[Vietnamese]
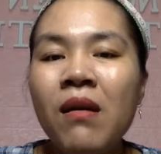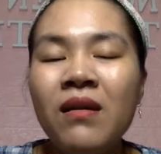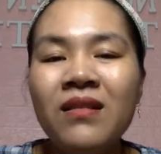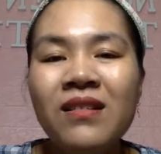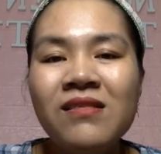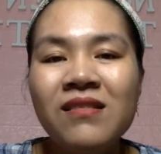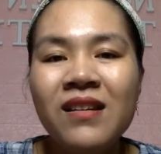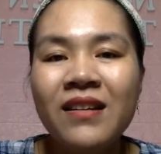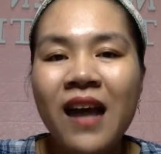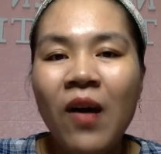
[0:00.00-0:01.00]
bất cứ
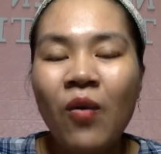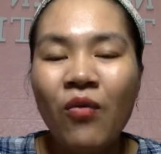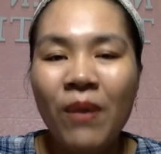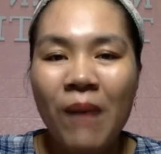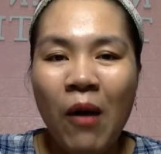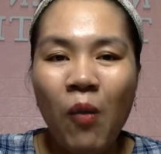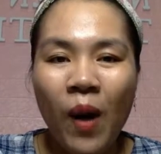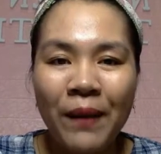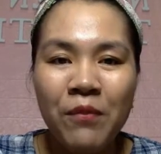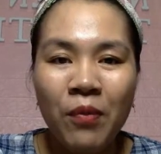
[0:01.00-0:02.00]
nơi đâu và bảo
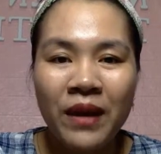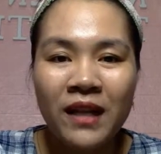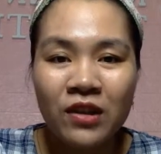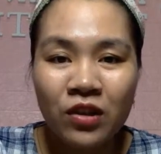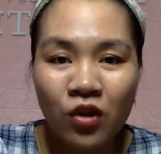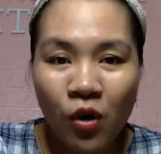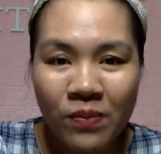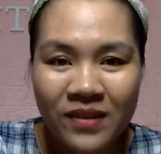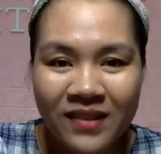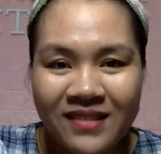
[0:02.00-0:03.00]
quản một cách
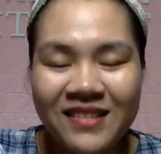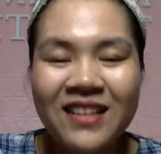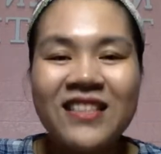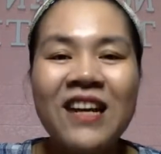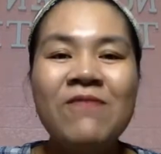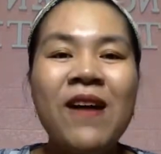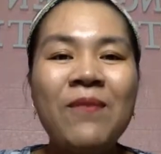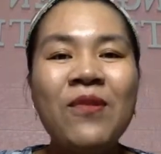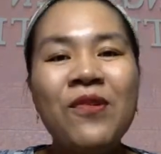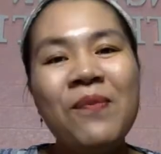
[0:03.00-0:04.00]
tốt nhất cho sản phẩm
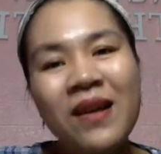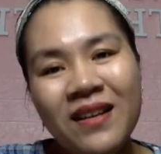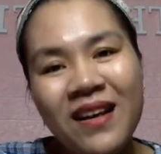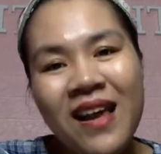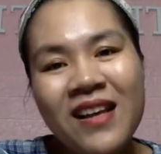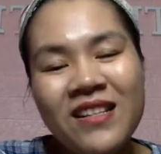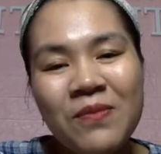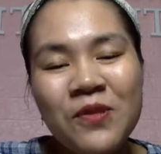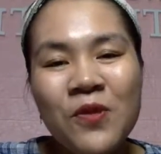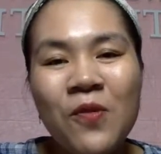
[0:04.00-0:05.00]
của mình
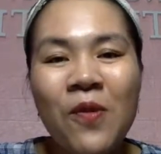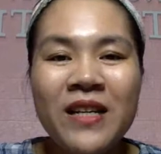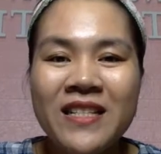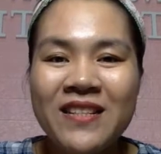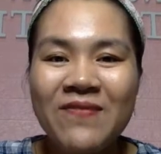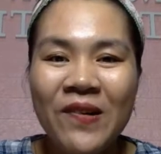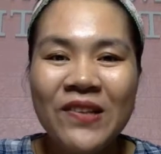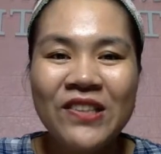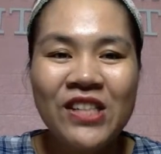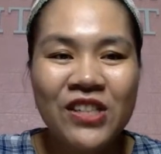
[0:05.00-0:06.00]
trong suốt quá trình mọi
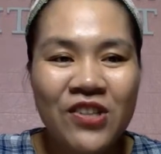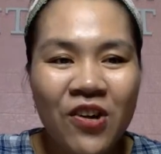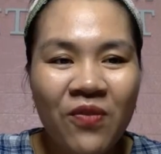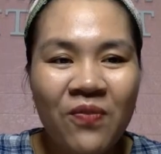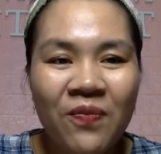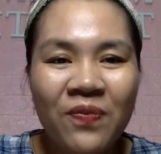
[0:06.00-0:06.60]
người sử dụng.